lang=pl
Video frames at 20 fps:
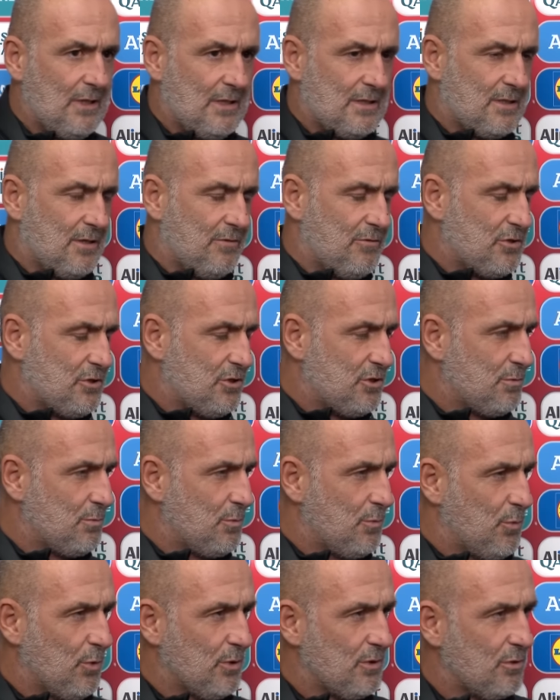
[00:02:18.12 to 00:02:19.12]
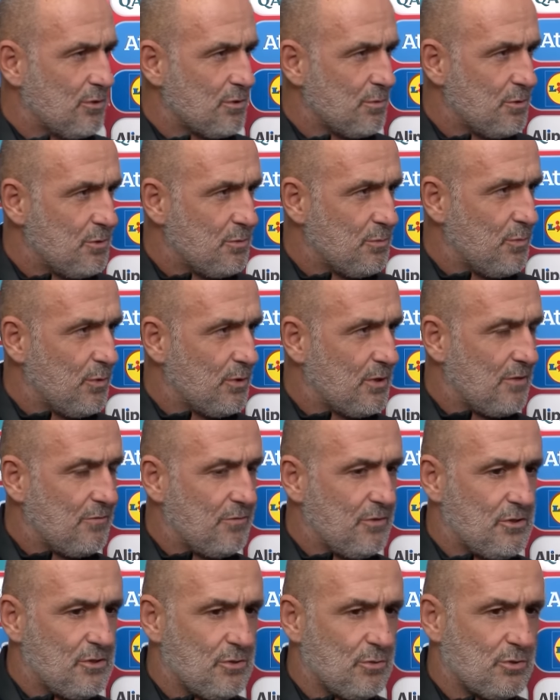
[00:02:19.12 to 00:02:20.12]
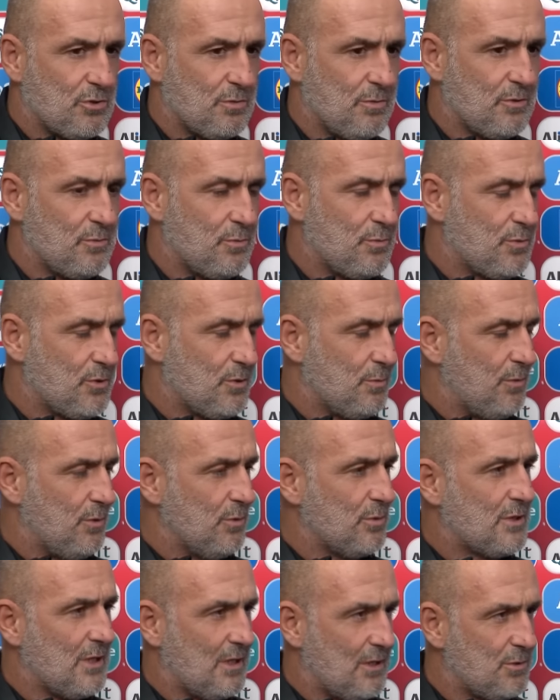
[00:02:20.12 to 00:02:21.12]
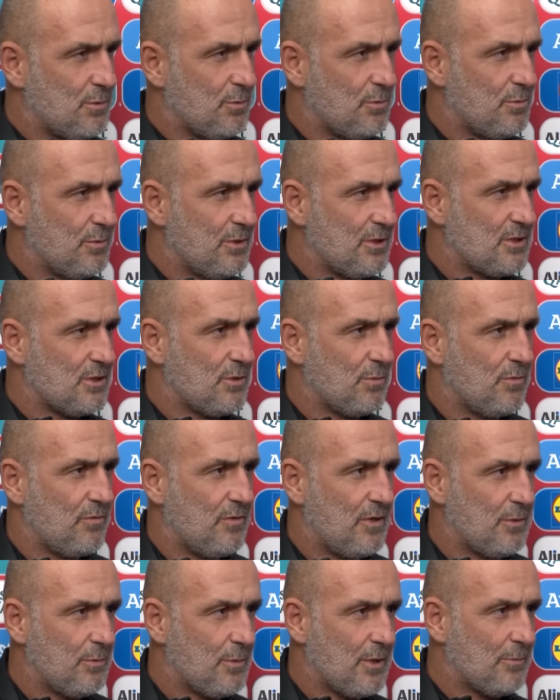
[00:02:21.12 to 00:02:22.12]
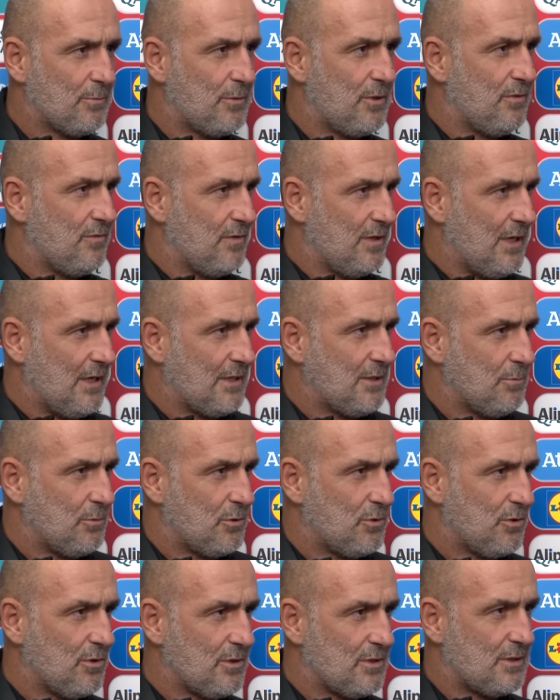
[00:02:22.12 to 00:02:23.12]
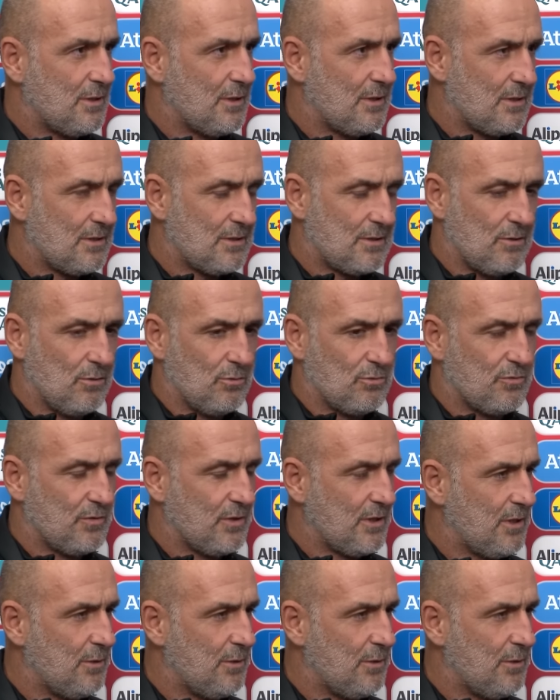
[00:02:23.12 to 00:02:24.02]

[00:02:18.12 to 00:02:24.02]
dla nas najważniejsze, żeby płynąć, żebyśmy potrafili się utrzymać przy piłce, ale żebyśmy też zdobywali bramki i wygrali, bo to jest teraz klucz w tych